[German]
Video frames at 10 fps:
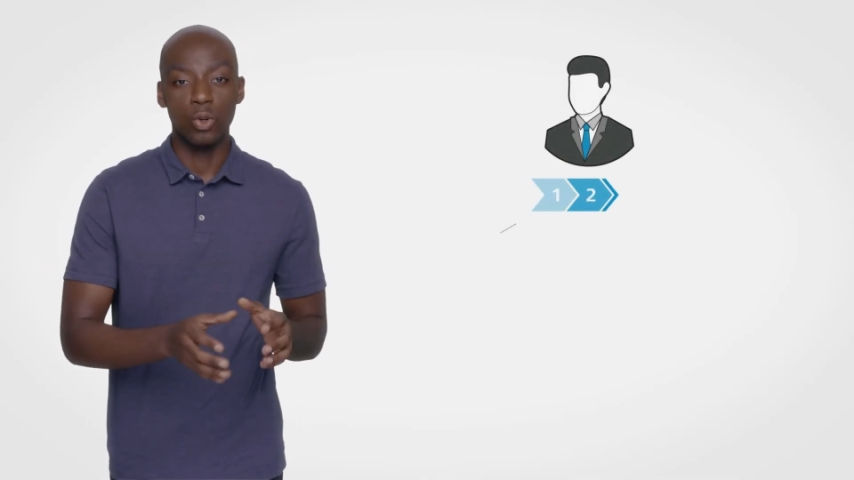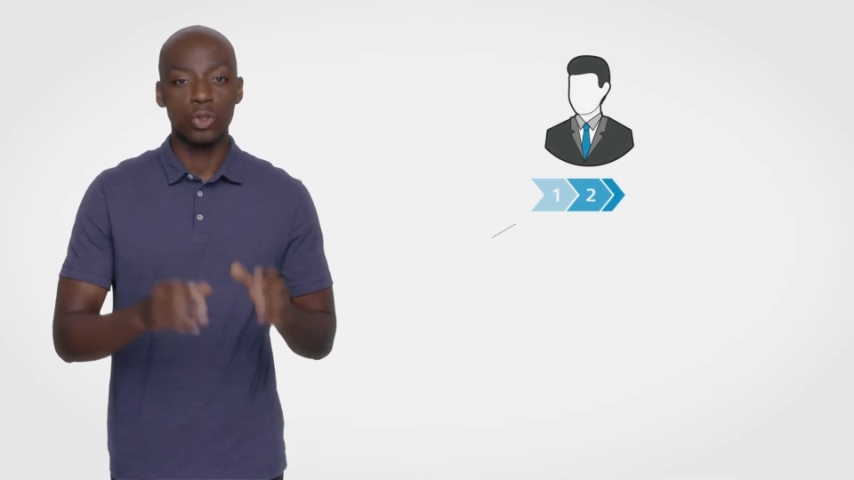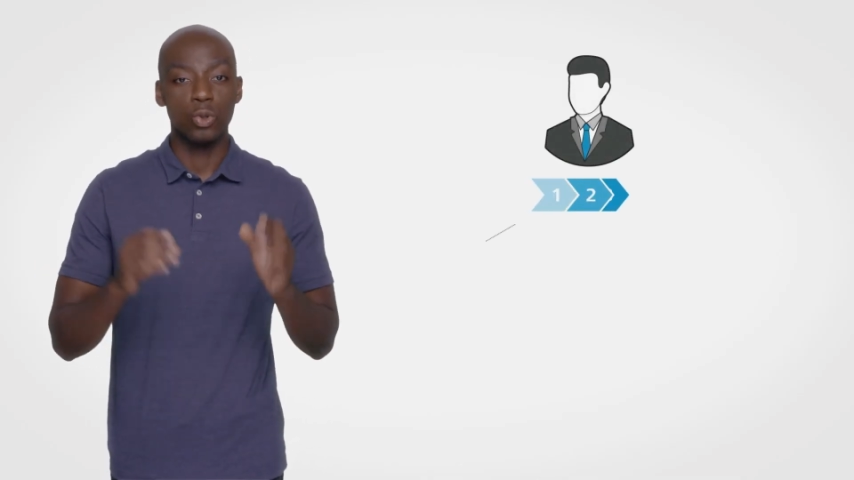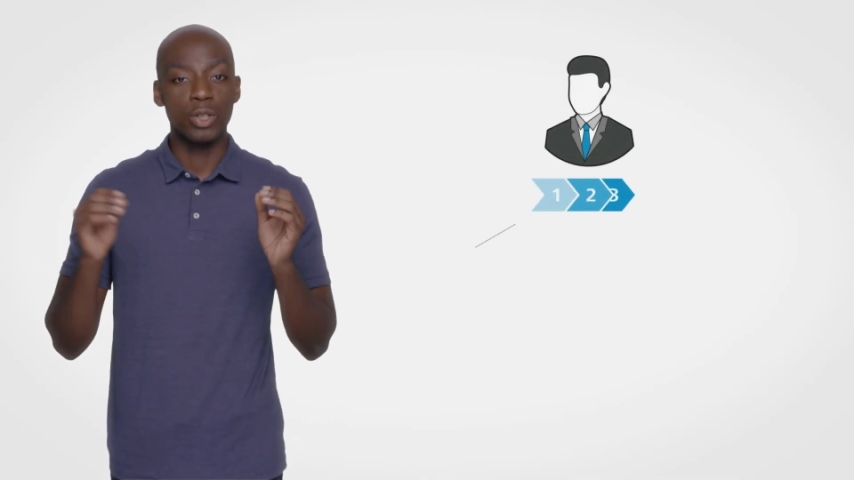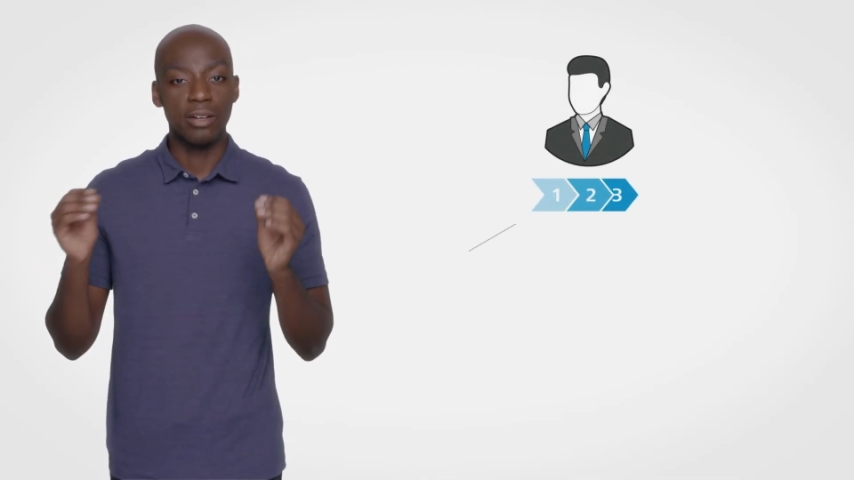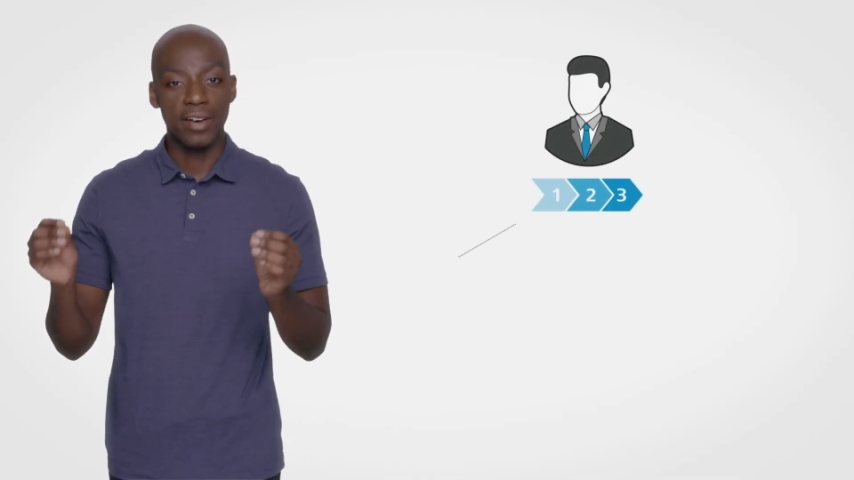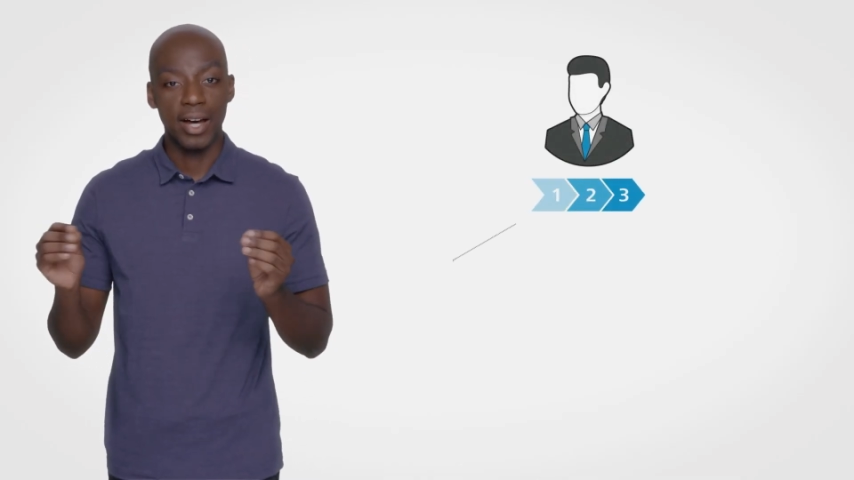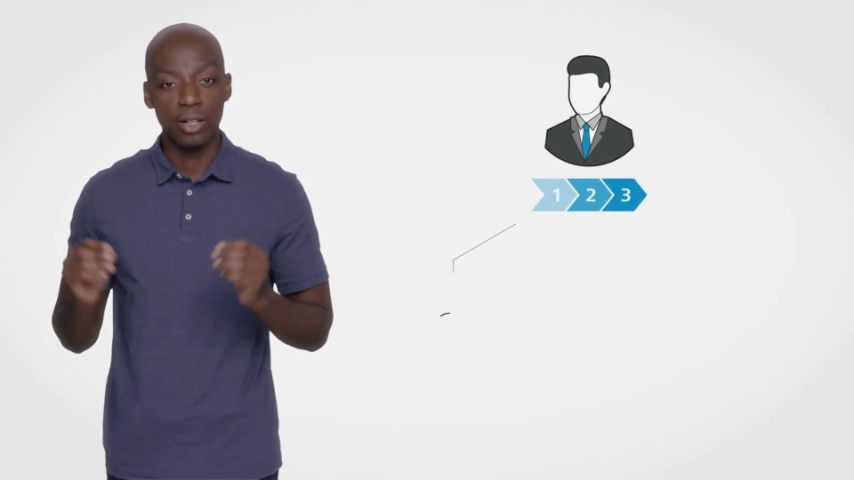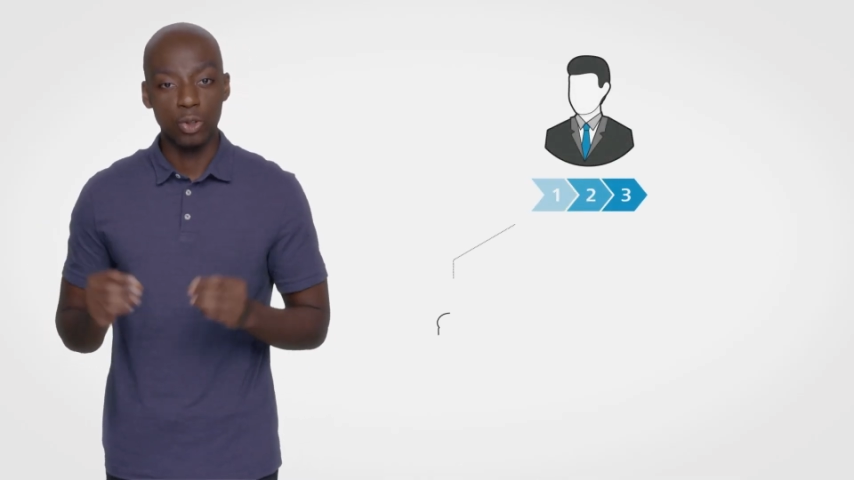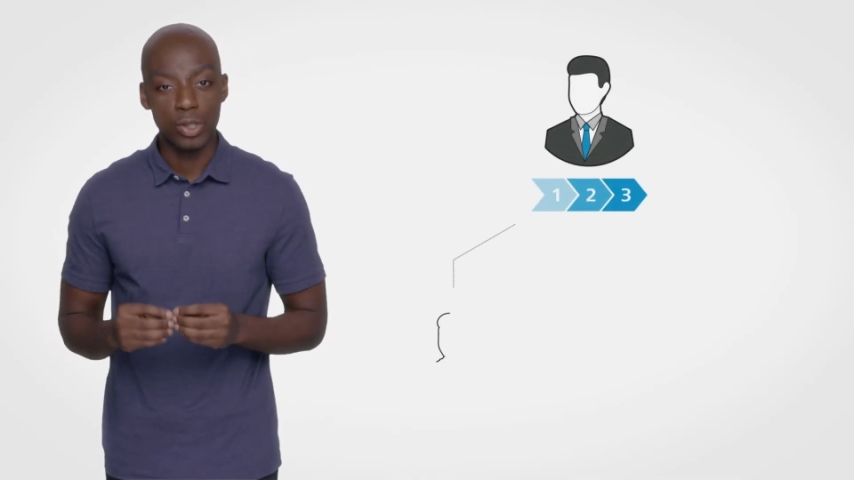und
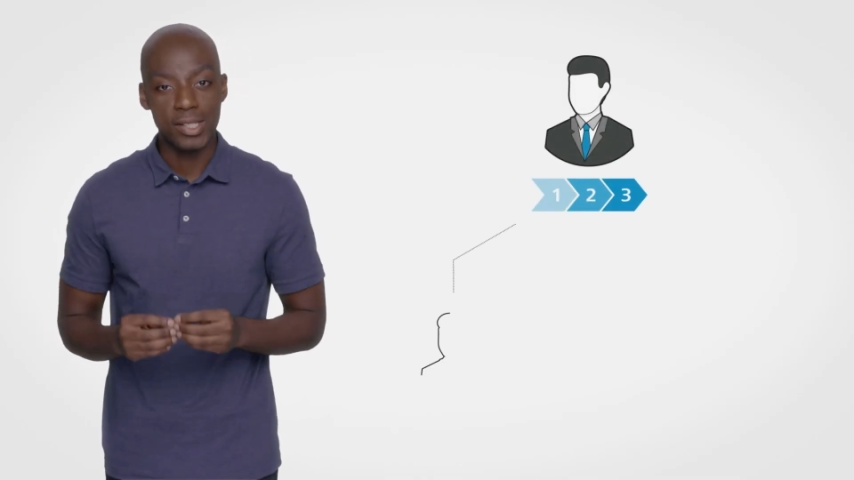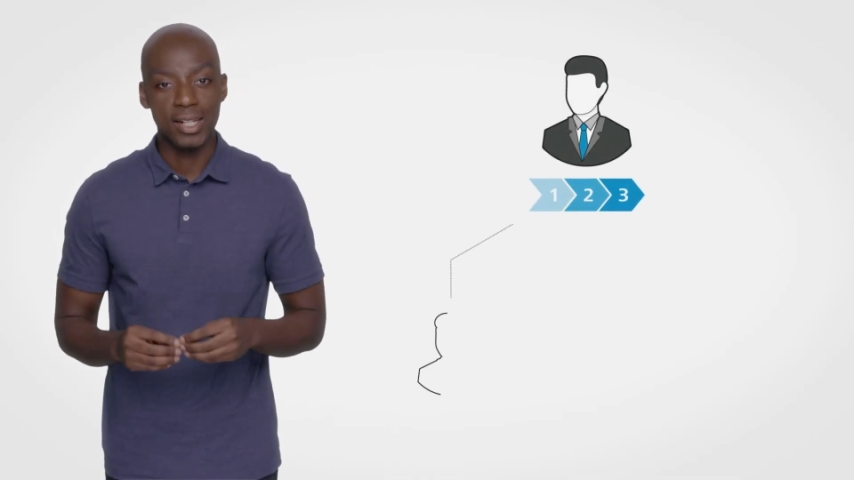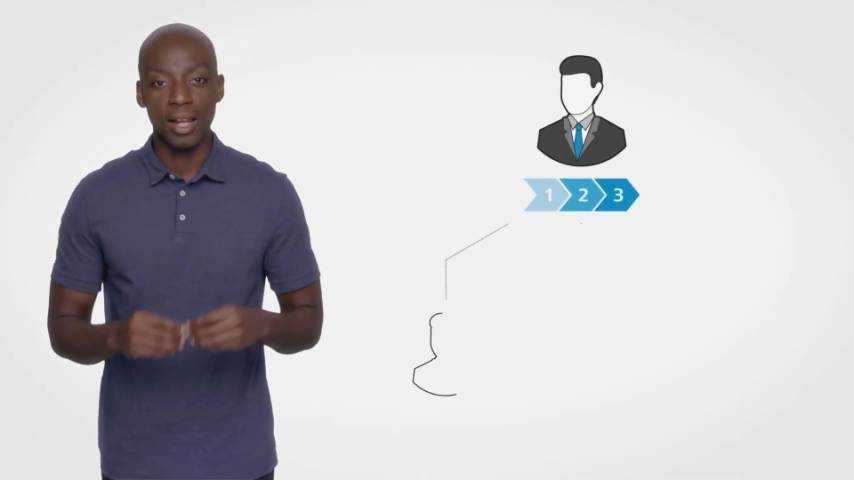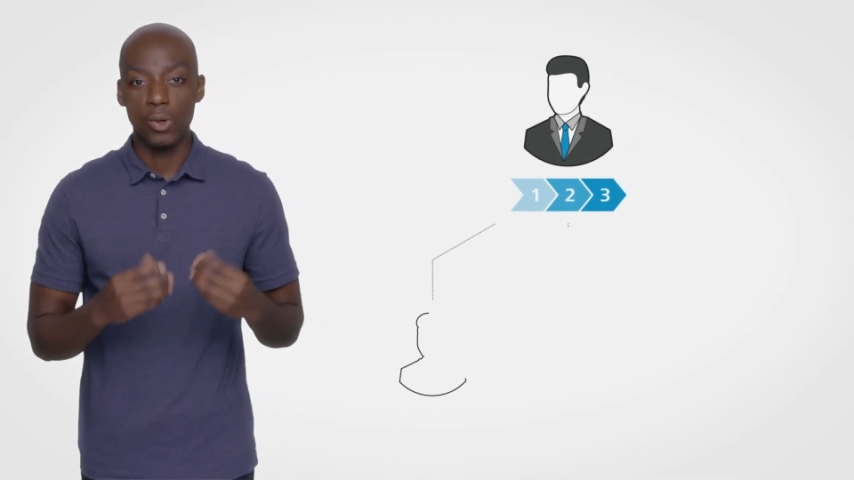unerfahrenen Nutzern